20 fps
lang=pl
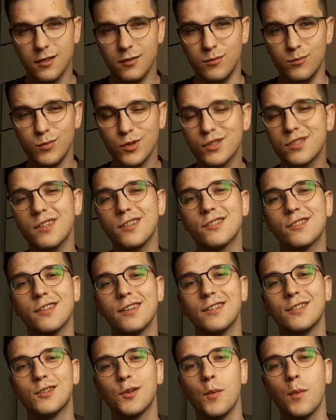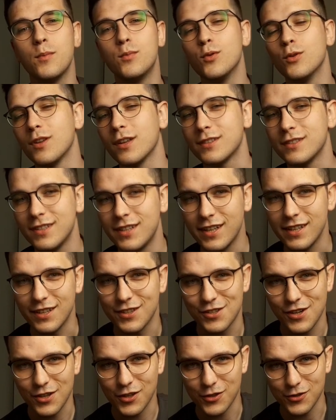Myślę, że to by było na tyle,
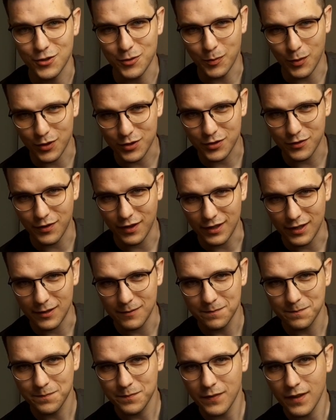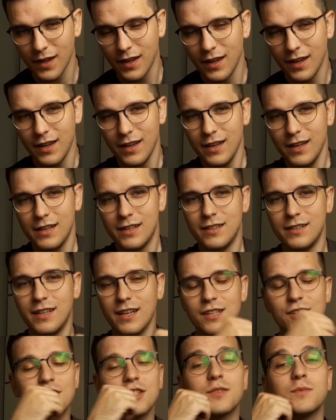jeżeli chodzi o porcjowanie.
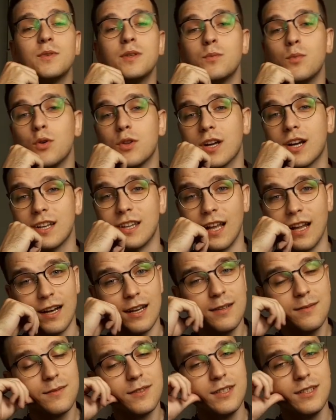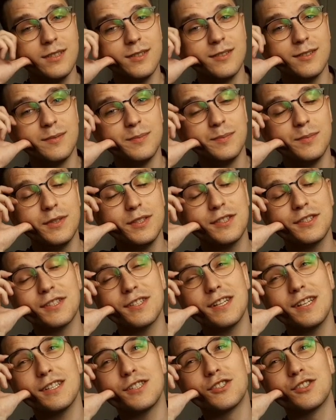Jakiś czas mnie nie było na kanale i y,
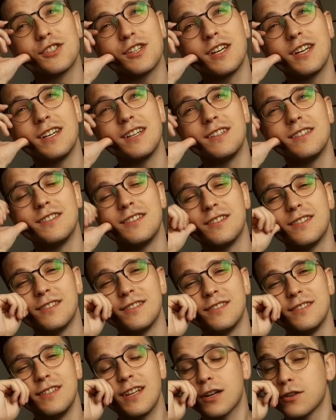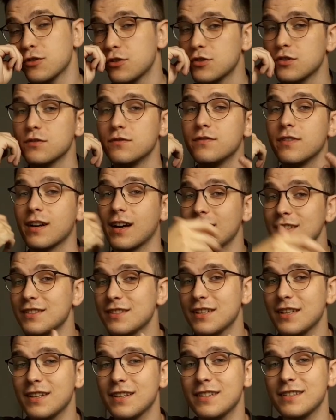myślę, że y, jako, że są
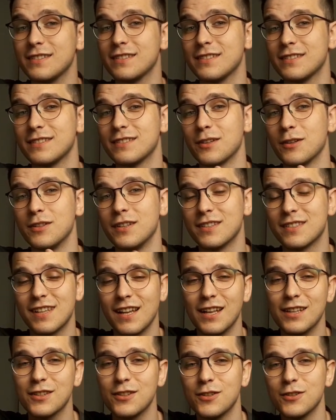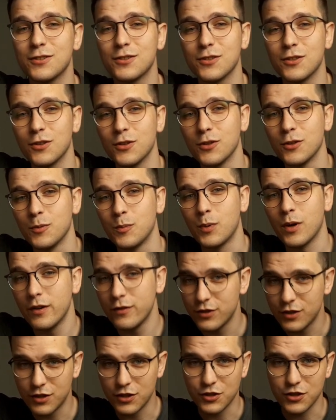wakacje, jest lato, to
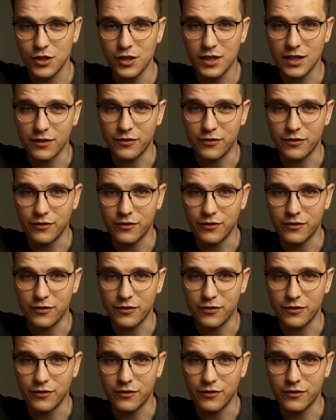pojawi się też kilka